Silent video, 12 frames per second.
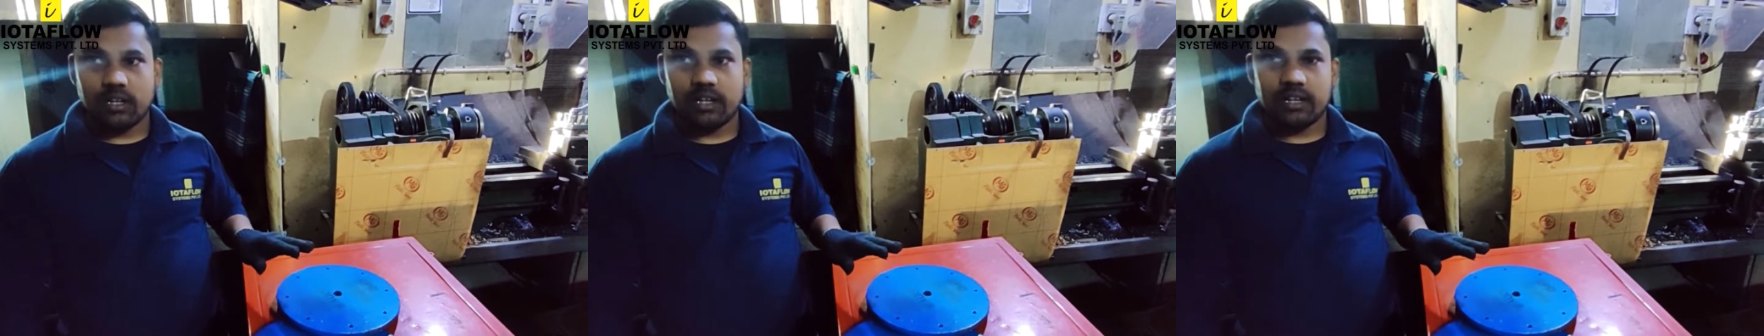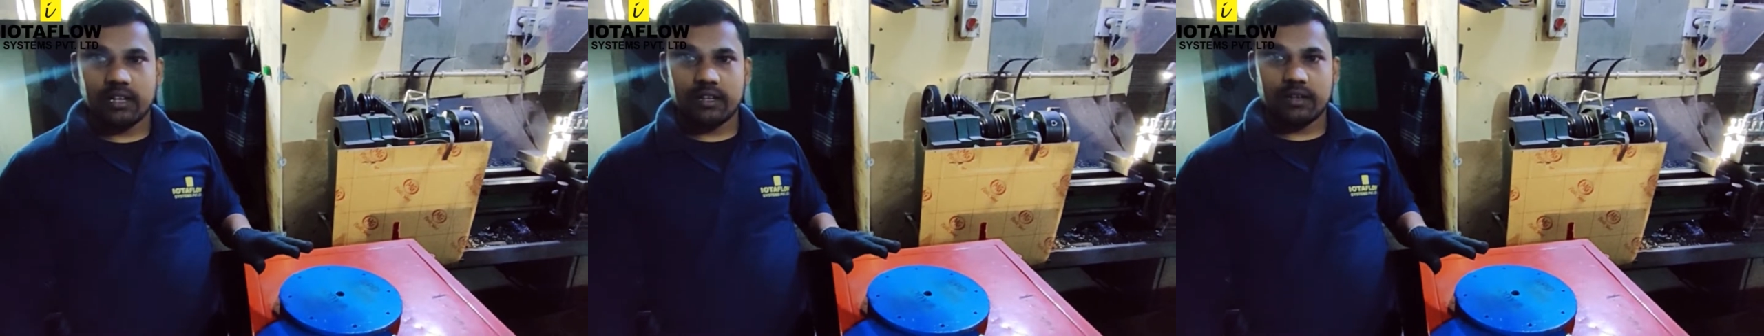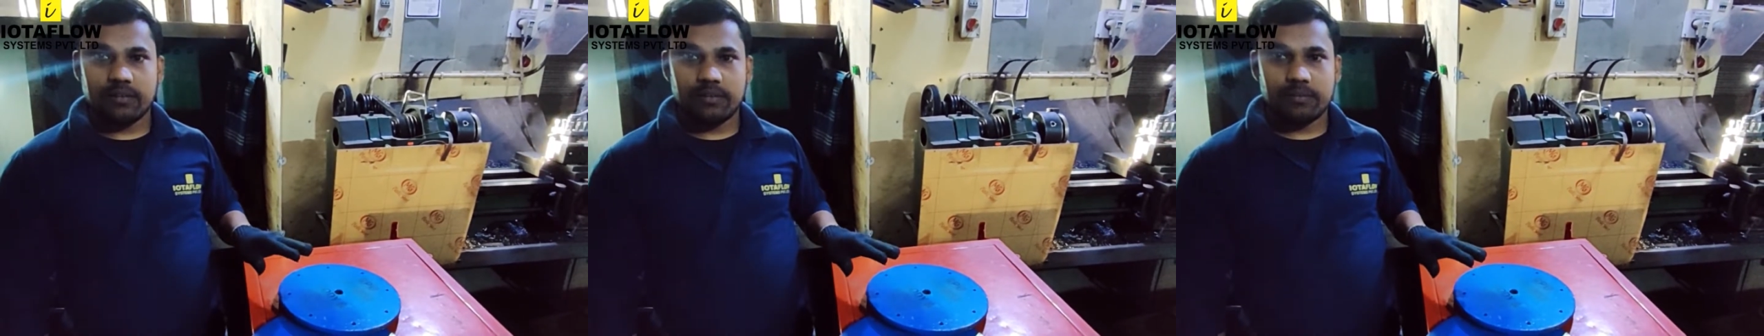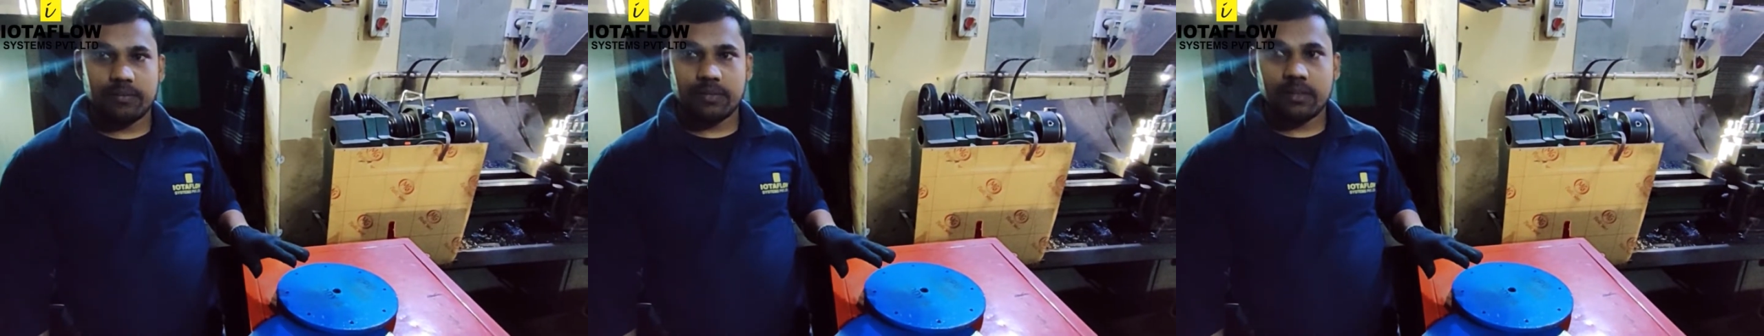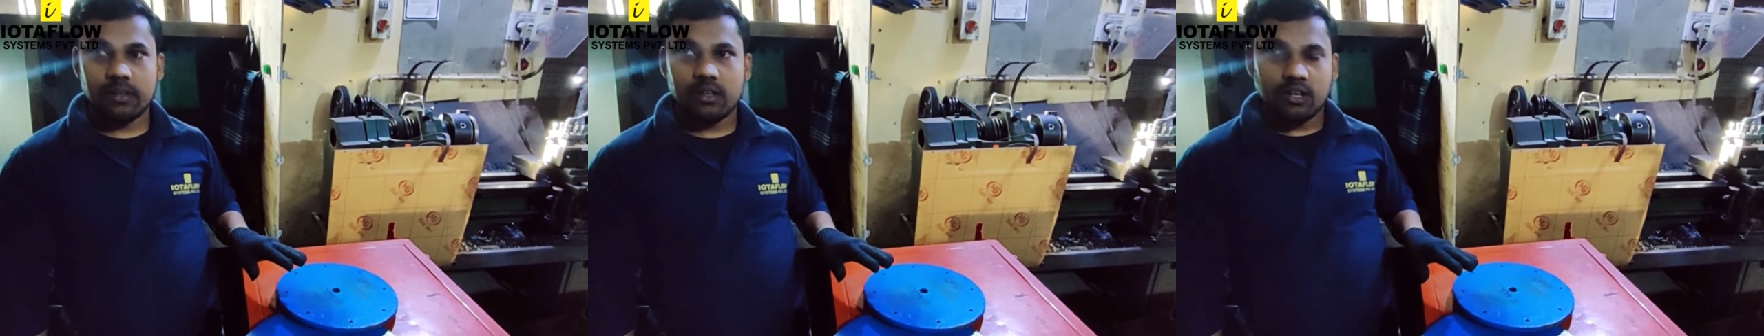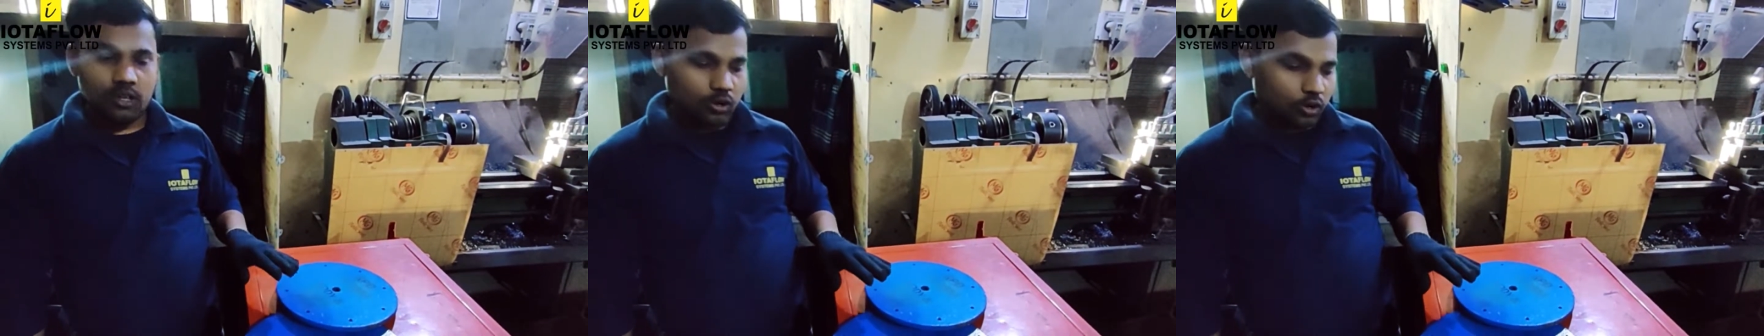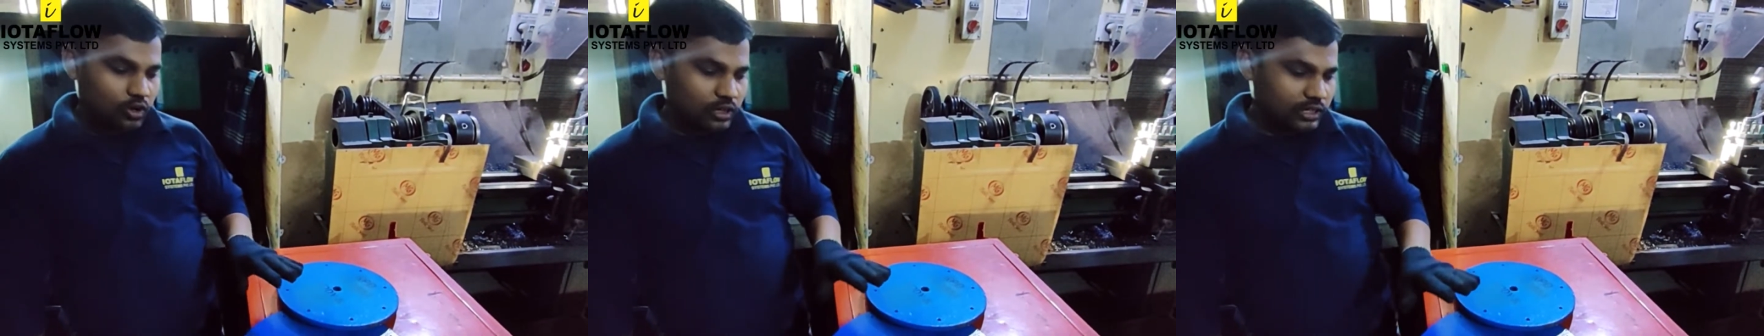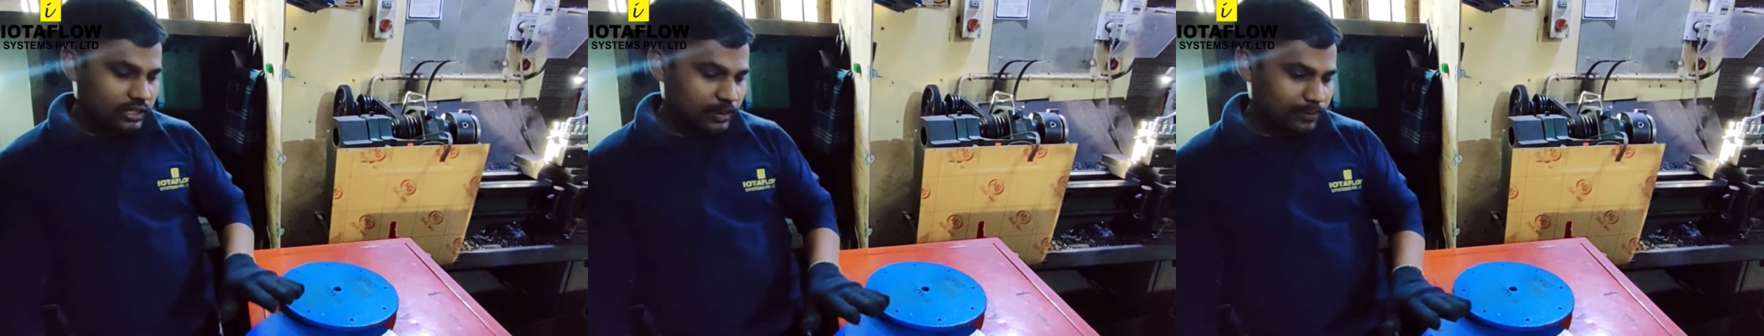के लिए और और
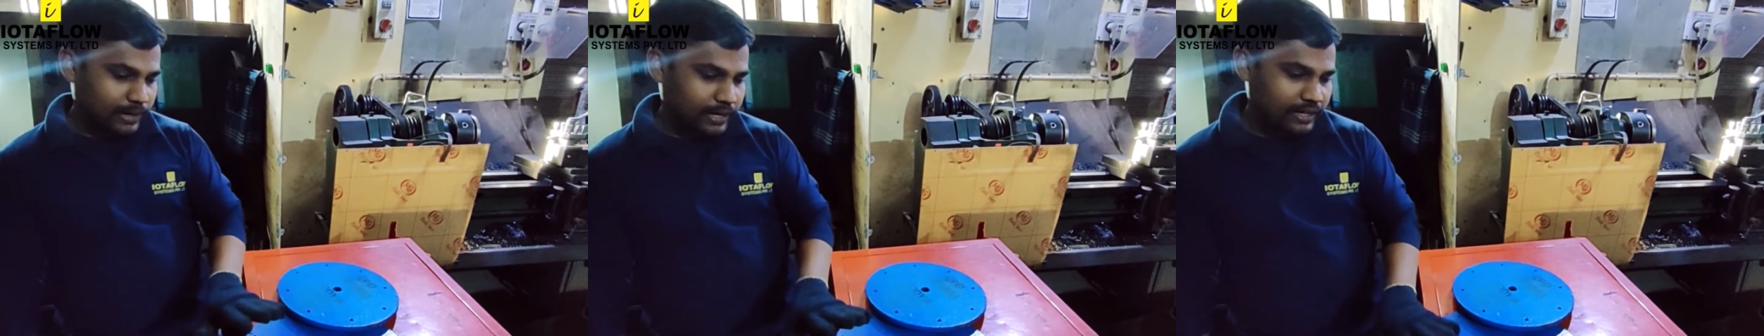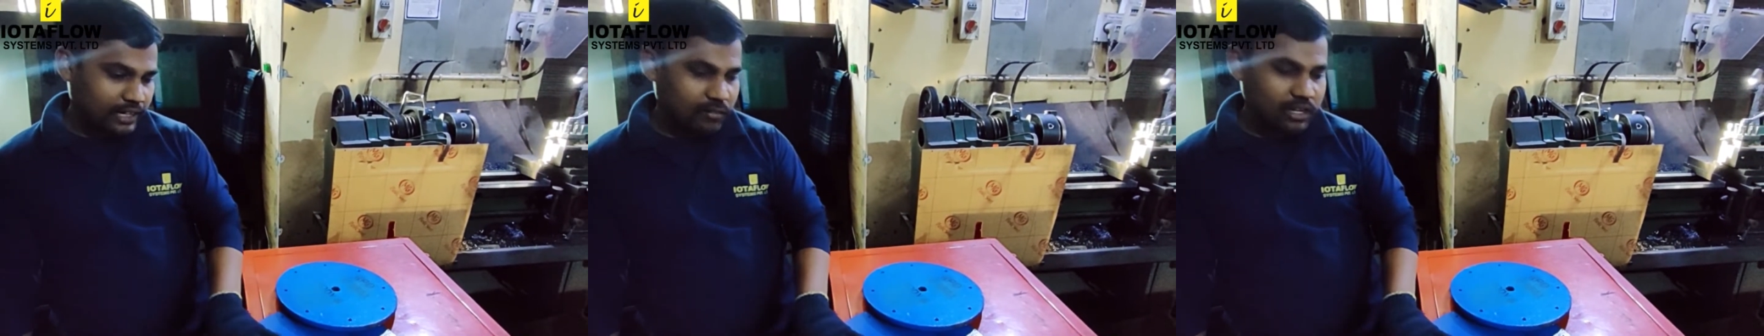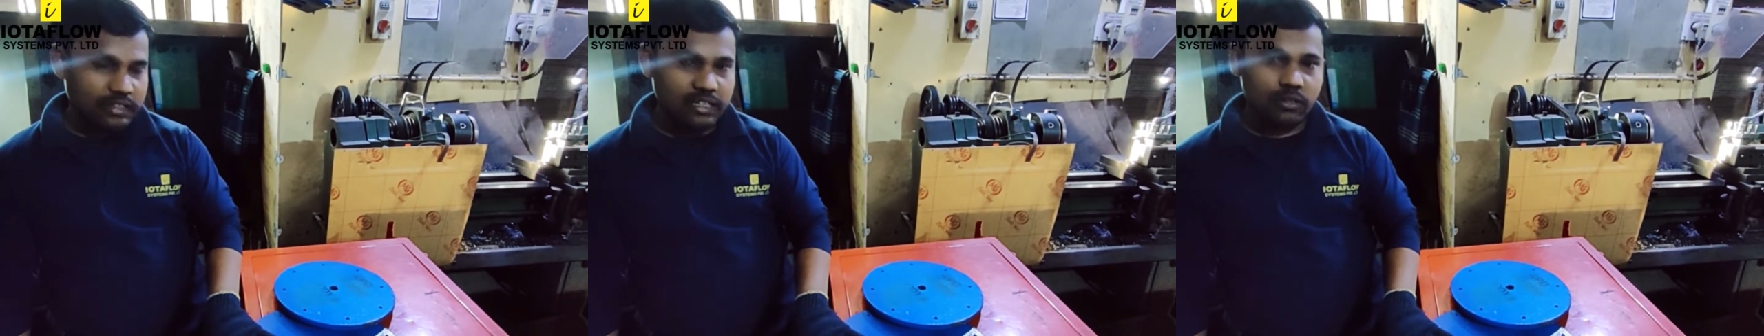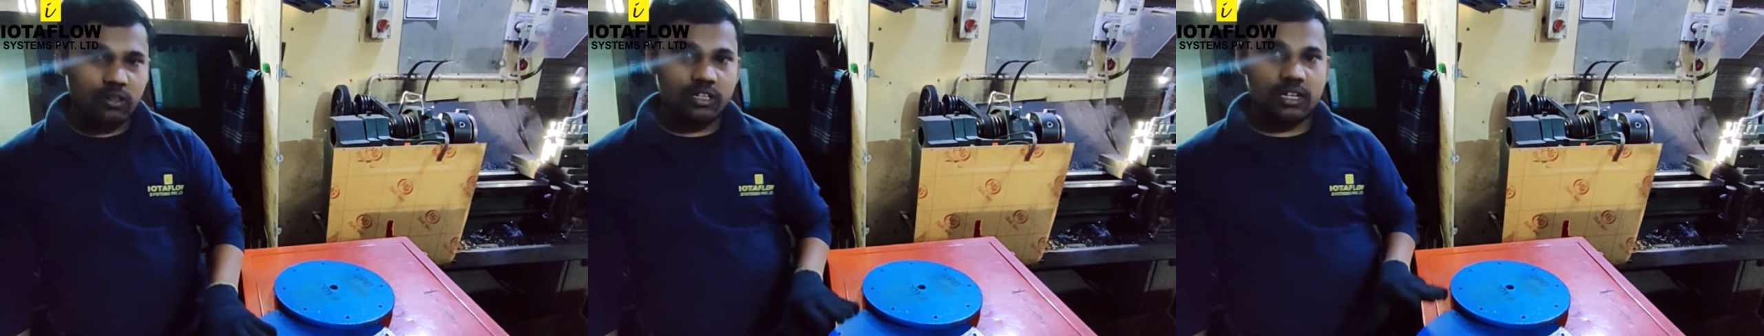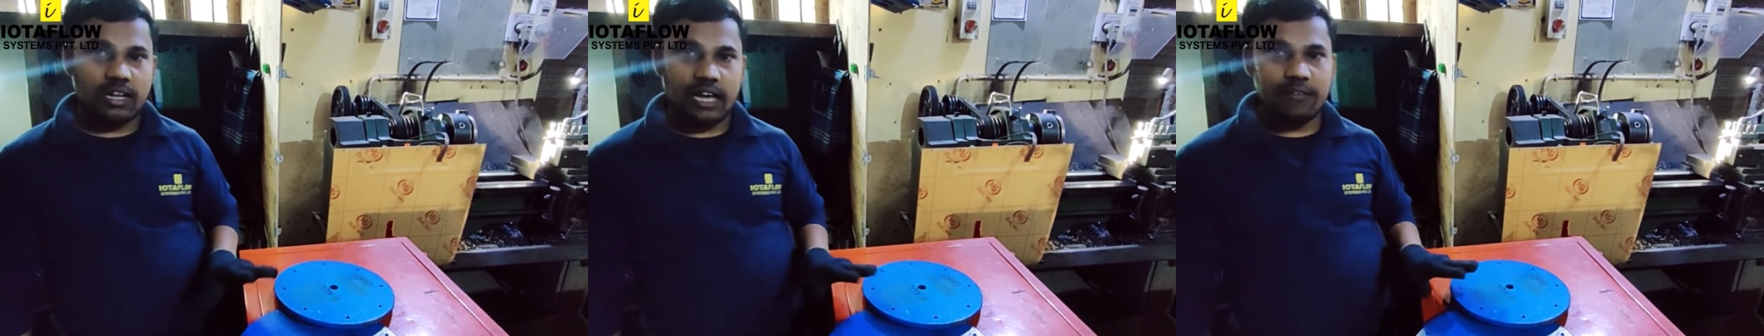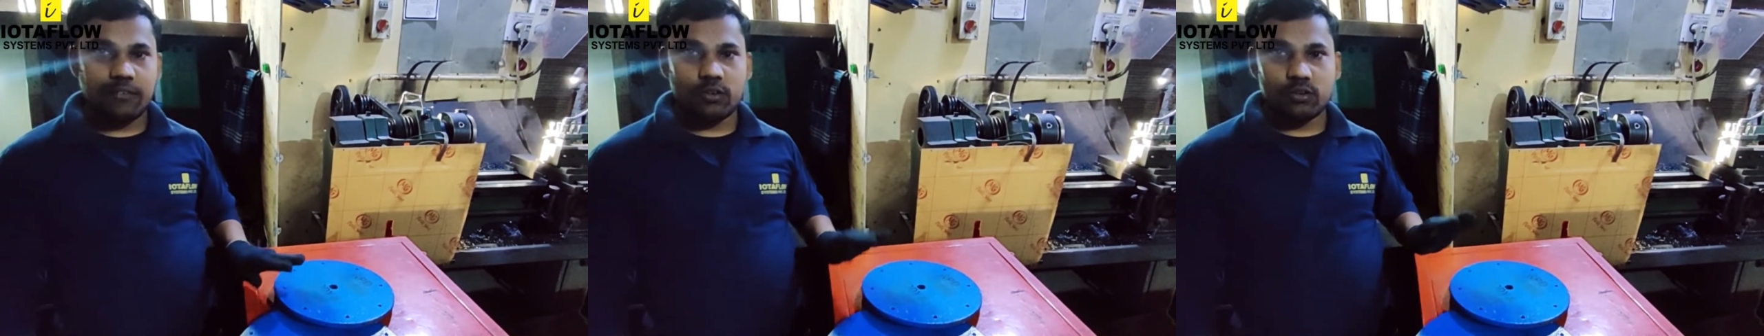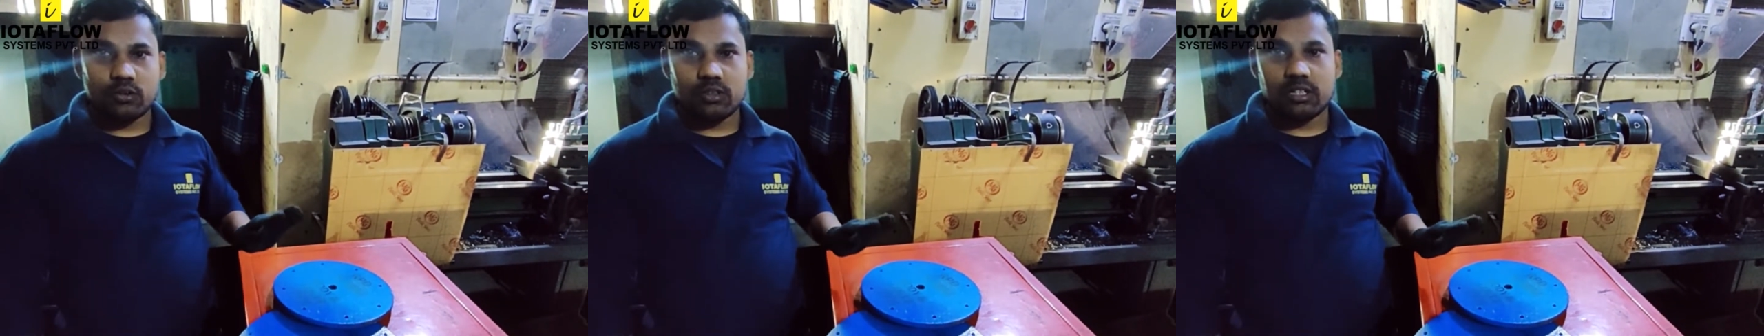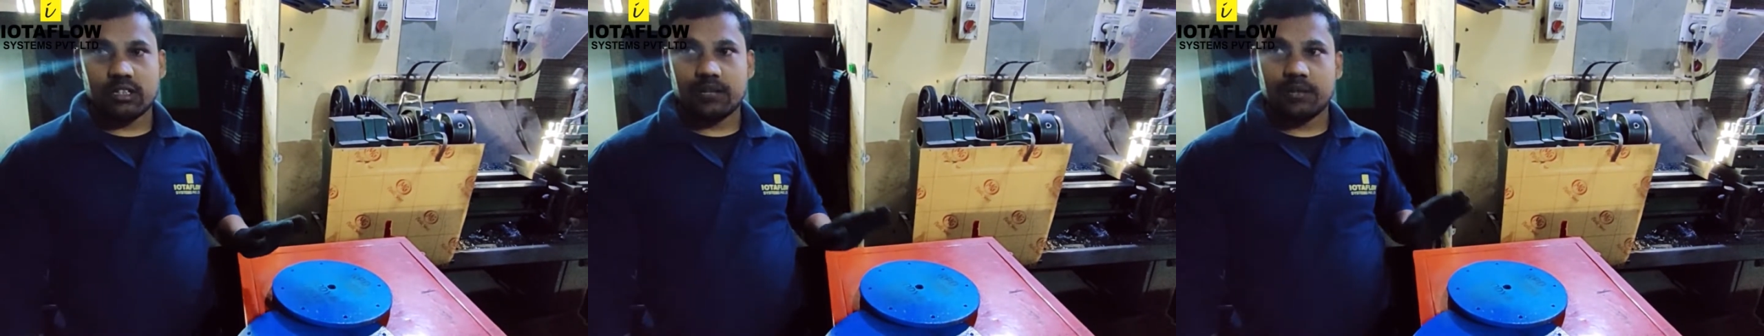इस... इनके पेंट करवा दिया तो इनकी लाइफ और
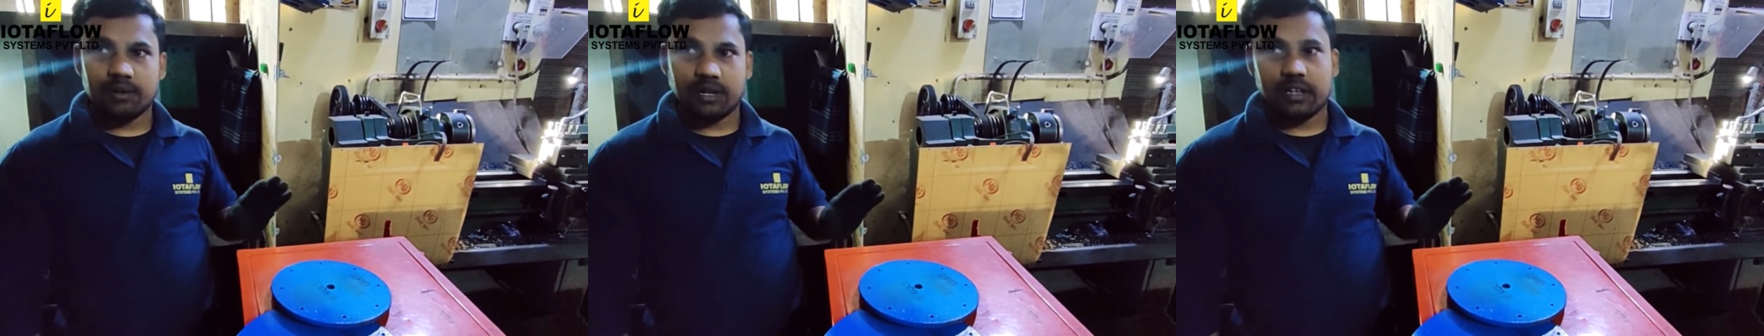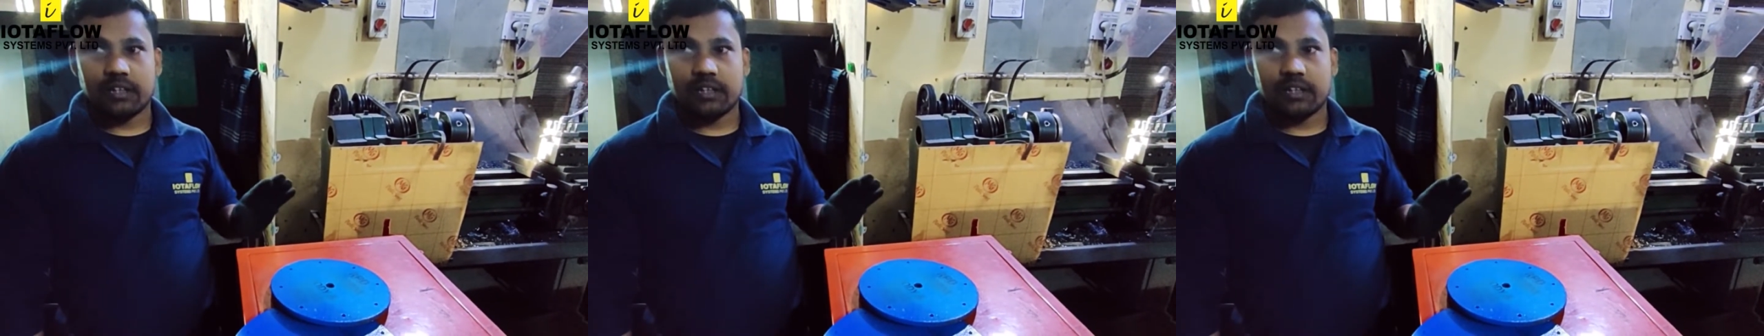सुंदरता भी बढ़ गई